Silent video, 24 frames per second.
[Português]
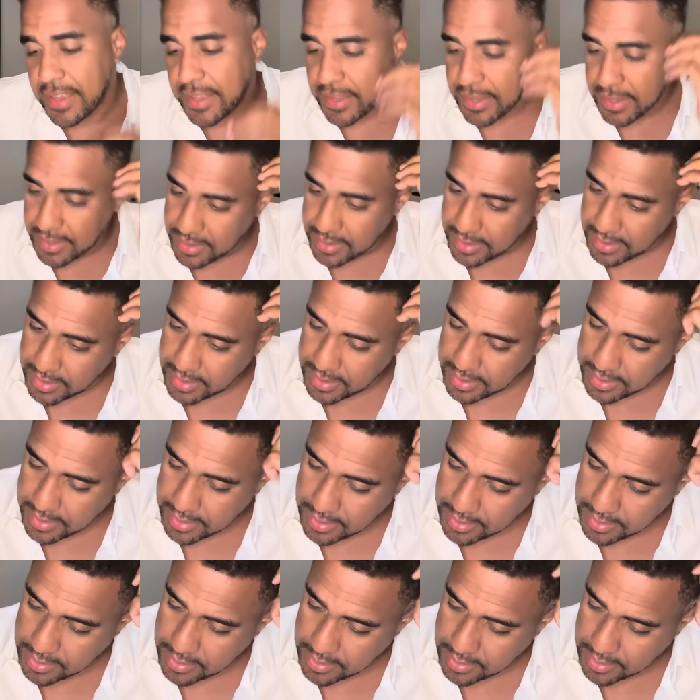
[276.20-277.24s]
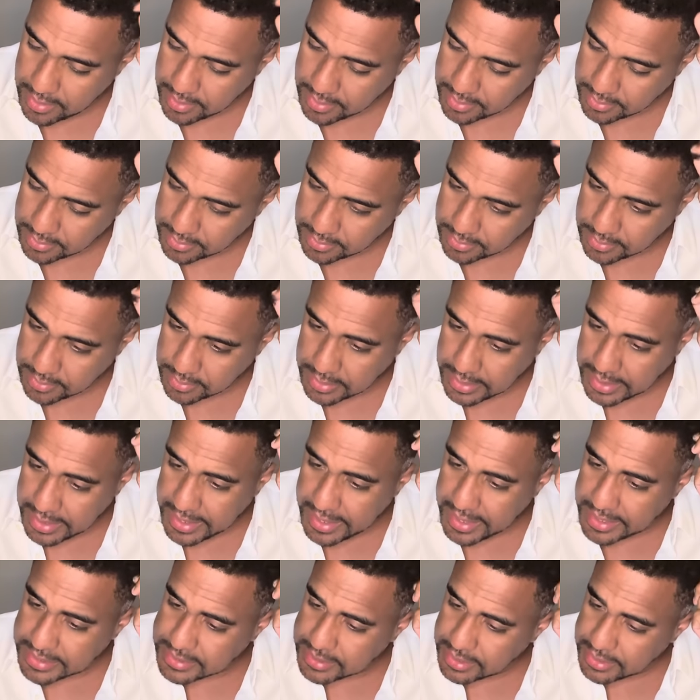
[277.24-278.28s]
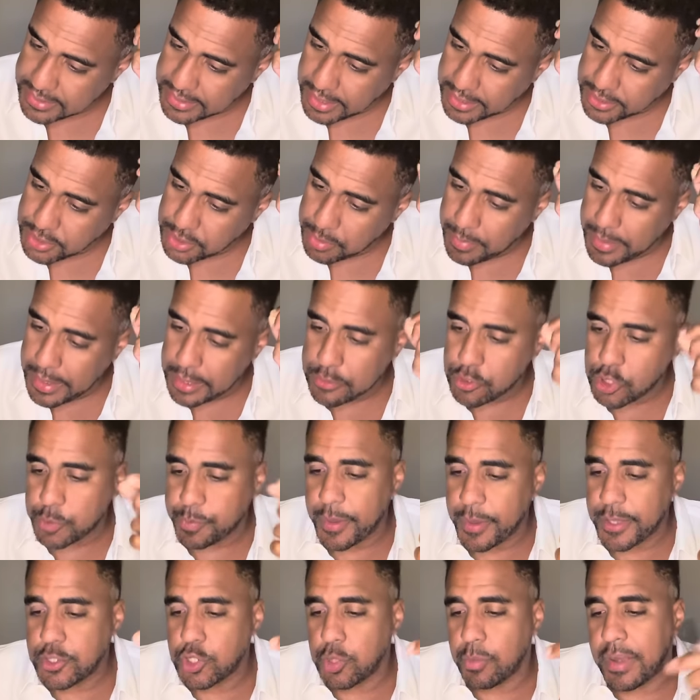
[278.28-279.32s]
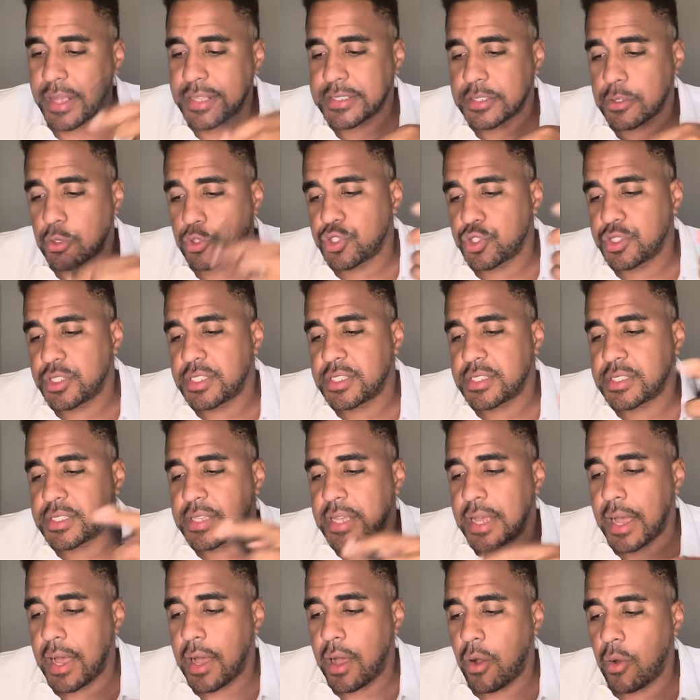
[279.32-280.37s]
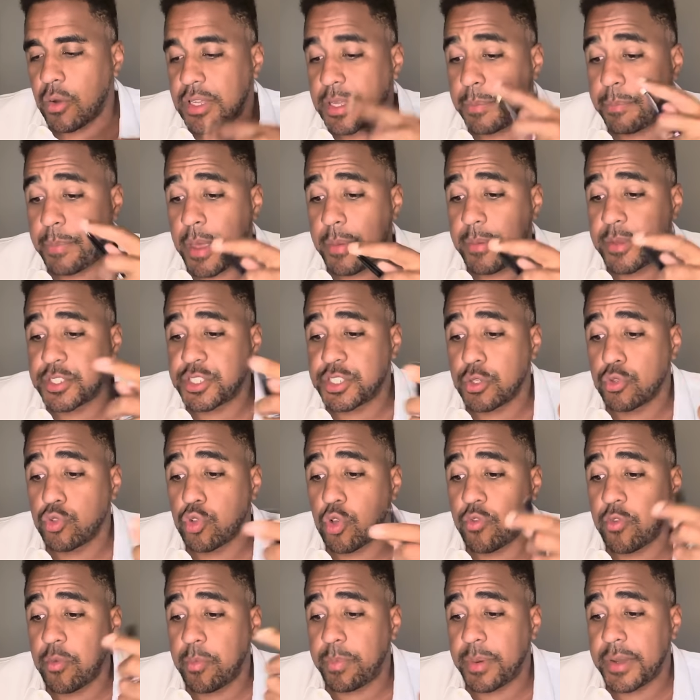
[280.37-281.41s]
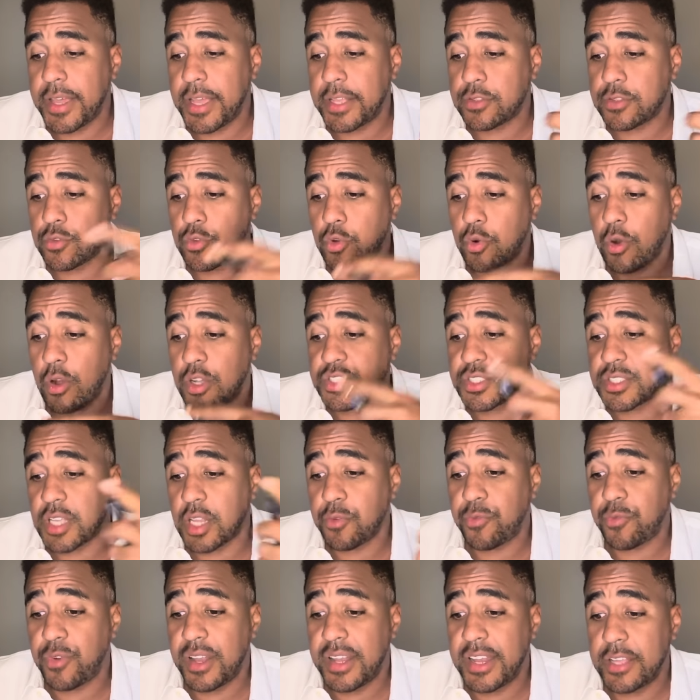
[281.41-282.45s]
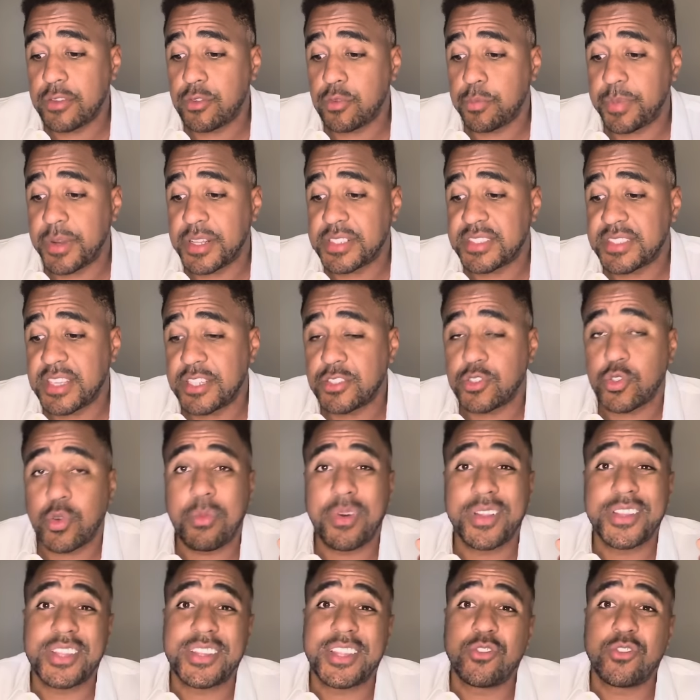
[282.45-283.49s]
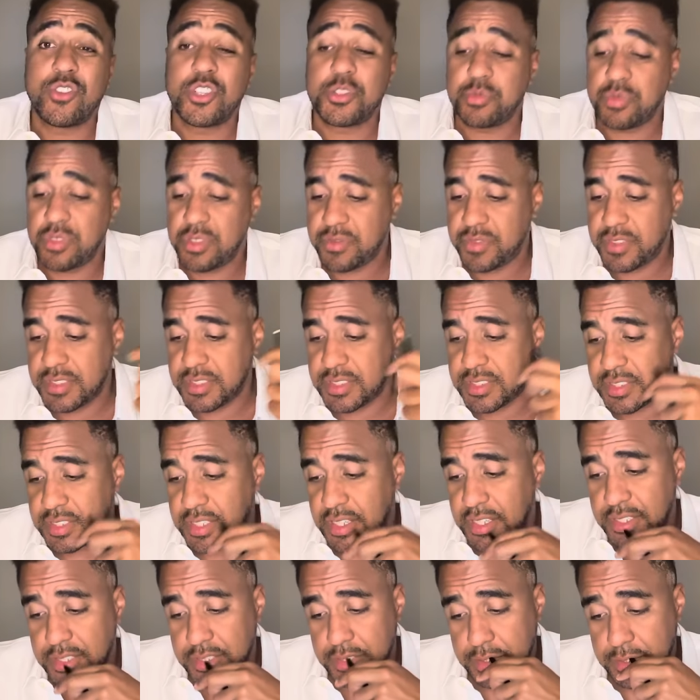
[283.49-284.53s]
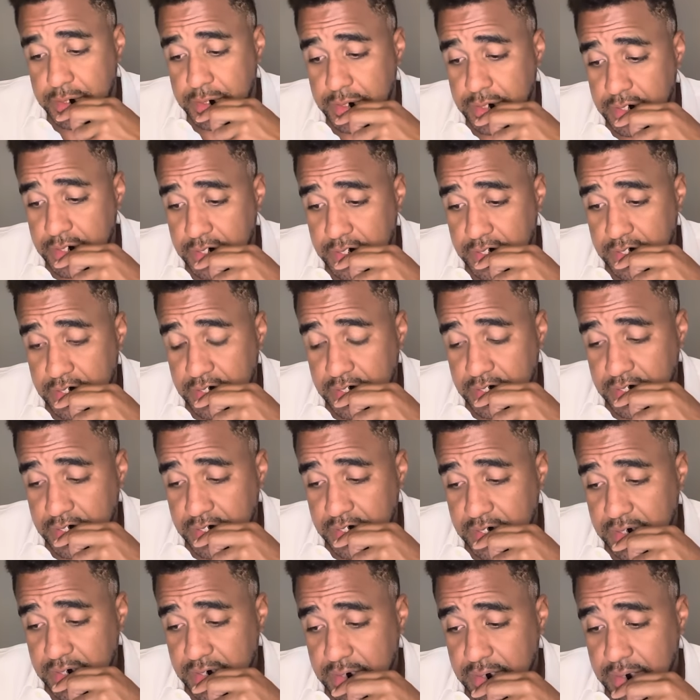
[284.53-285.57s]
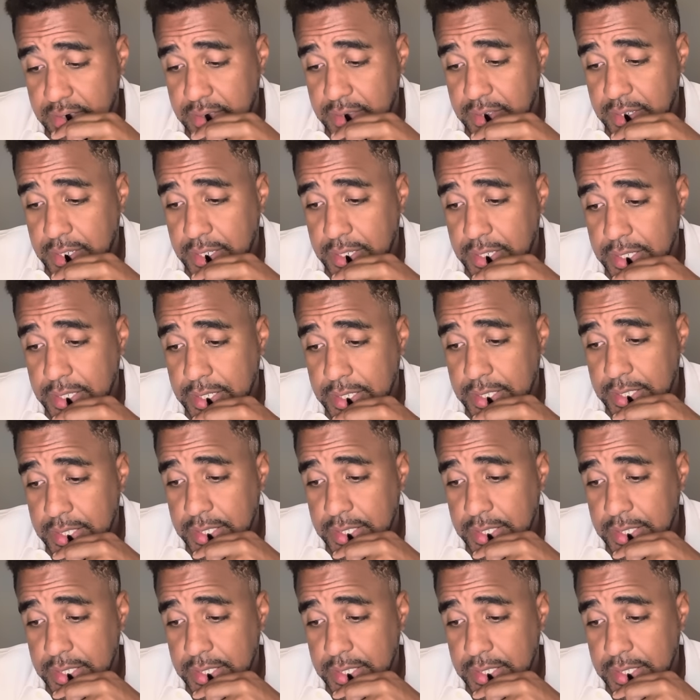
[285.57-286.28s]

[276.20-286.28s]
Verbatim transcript: Ah, esse entendimento suspendiu uma ação judicial que permitiu um novo pleito no qual Edinaldo foi eleito presidente com mandato até 2026. Tá.